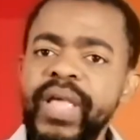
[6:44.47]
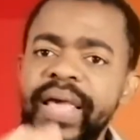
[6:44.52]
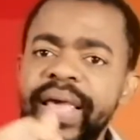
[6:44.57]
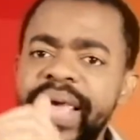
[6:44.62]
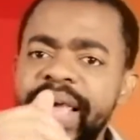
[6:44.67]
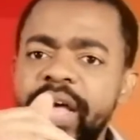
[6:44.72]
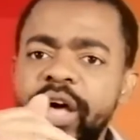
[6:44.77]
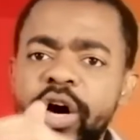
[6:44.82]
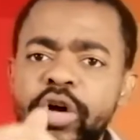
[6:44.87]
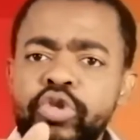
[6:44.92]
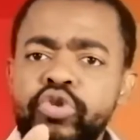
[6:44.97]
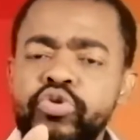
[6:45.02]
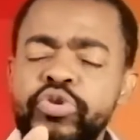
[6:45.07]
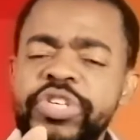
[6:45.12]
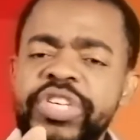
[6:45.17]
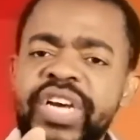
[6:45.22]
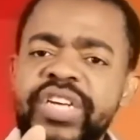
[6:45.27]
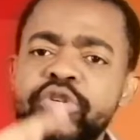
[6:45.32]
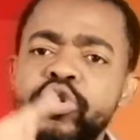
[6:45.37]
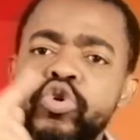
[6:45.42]
et quand tu
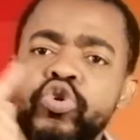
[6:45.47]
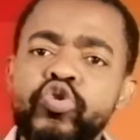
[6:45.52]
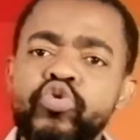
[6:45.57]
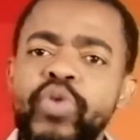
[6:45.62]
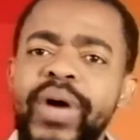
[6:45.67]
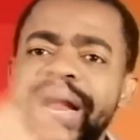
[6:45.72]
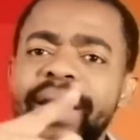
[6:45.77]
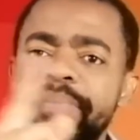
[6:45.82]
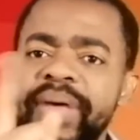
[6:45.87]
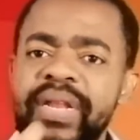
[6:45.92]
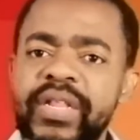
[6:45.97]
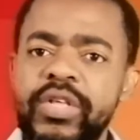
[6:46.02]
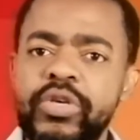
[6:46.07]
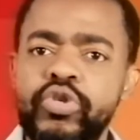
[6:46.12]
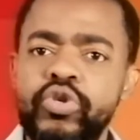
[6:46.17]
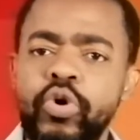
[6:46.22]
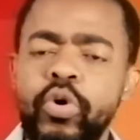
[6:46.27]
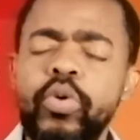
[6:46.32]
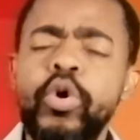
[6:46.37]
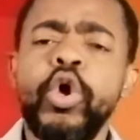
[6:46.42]
cherches le soir la
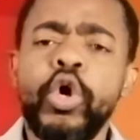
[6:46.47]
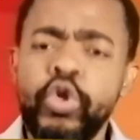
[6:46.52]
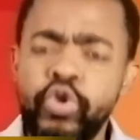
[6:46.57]
bénédiction,